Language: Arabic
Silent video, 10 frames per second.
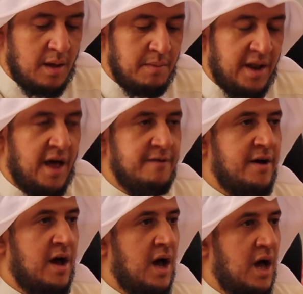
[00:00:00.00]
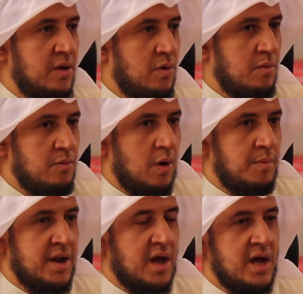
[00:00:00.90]
من نافح عنهم
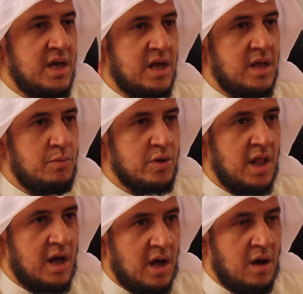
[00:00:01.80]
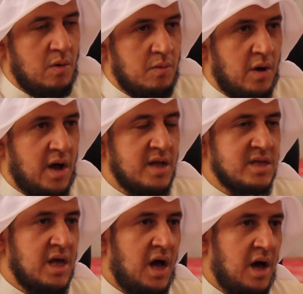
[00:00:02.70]
ومن قيد مطلقهم
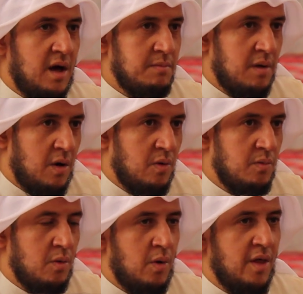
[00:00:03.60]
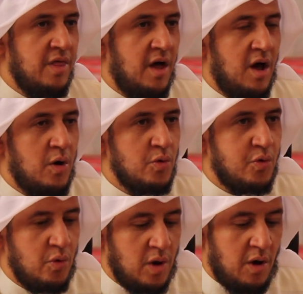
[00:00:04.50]
وخص عامهم ووضح
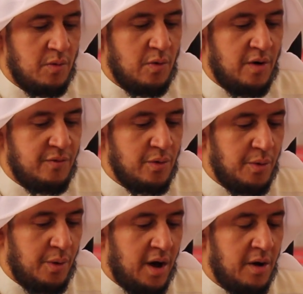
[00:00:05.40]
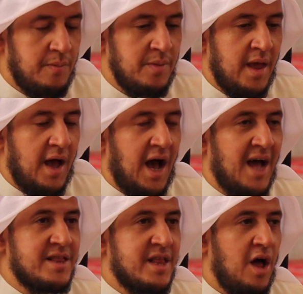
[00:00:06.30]
اصولهم وفروعهم
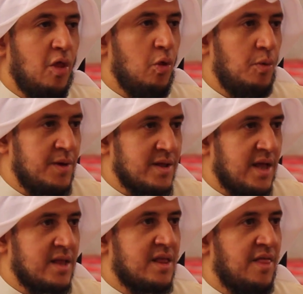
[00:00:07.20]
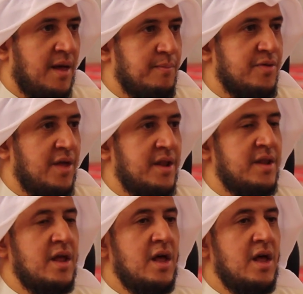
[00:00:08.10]
حتى ضبطت ضبطا